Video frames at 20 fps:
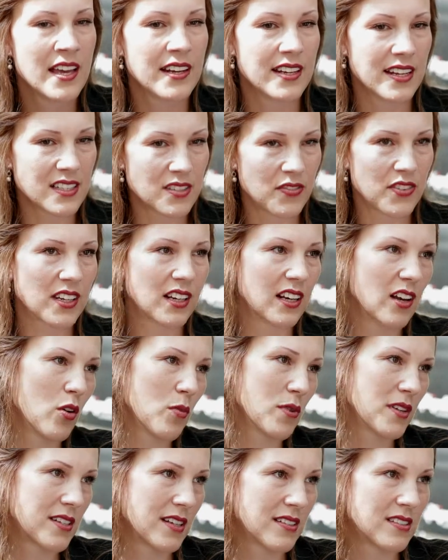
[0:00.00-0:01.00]
Deswegen
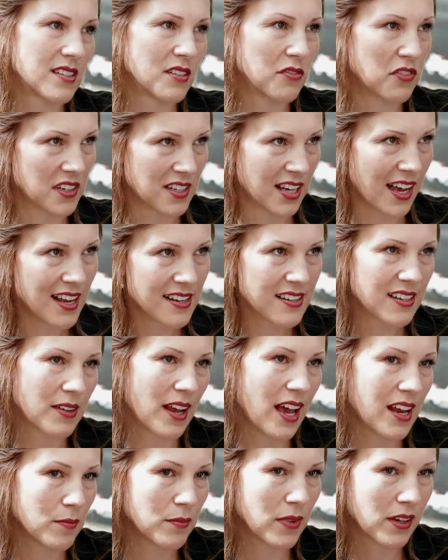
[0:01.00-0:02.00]
glaube ich, dass die verteilte
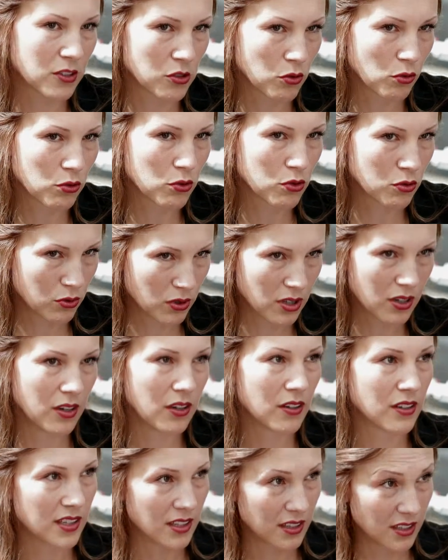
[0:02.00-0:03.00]
Datenbankstruktur,
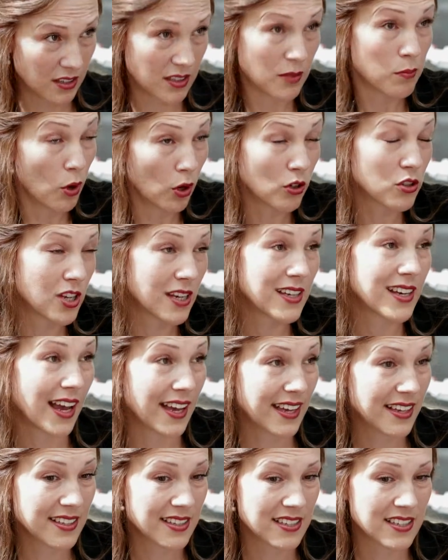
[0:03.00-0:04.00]
die die Blockchain ja
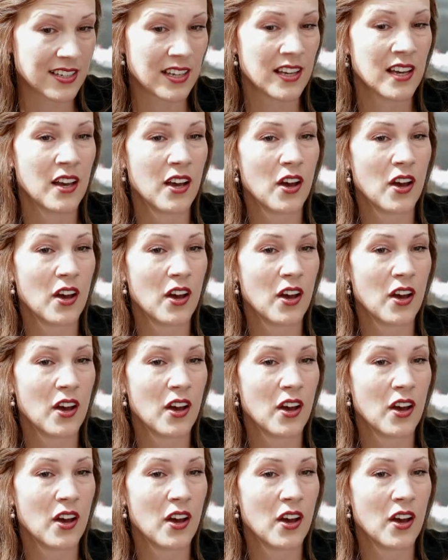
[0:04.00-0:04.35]
ist,